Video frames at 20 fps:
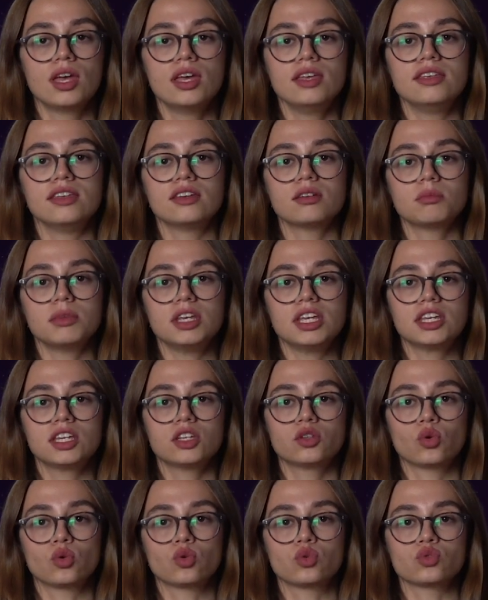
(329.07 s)

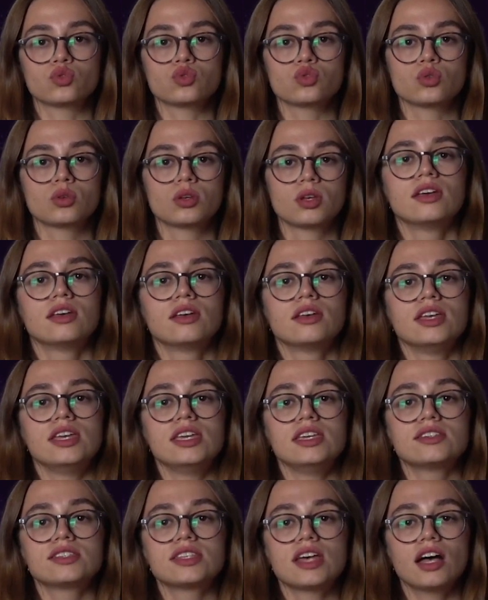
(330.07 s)
22.9
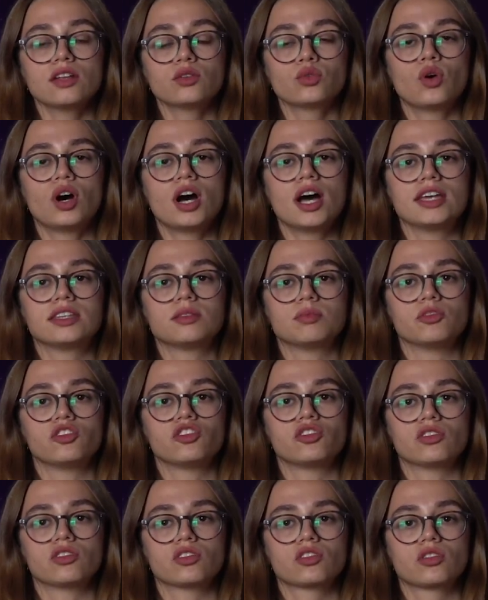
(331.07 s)
İsa dua
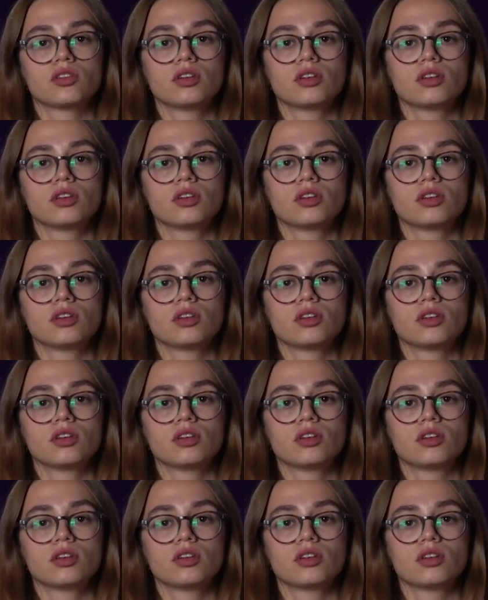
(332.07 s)
etmiştir.